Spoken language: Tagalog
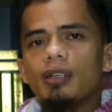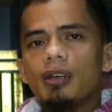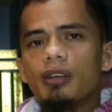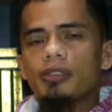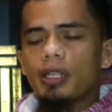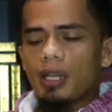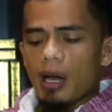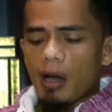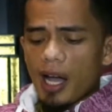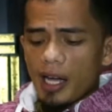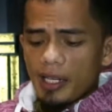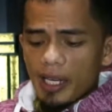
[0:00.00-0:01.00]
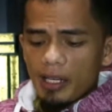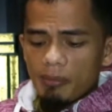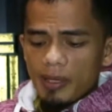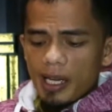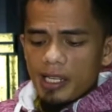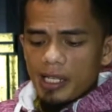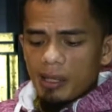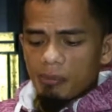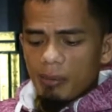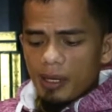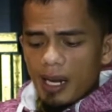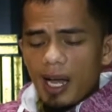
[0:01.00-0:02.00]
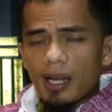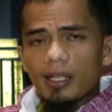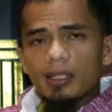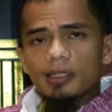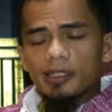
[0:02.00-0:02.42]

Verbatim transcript: radiyallahu an ay nagbigay siya ng babala.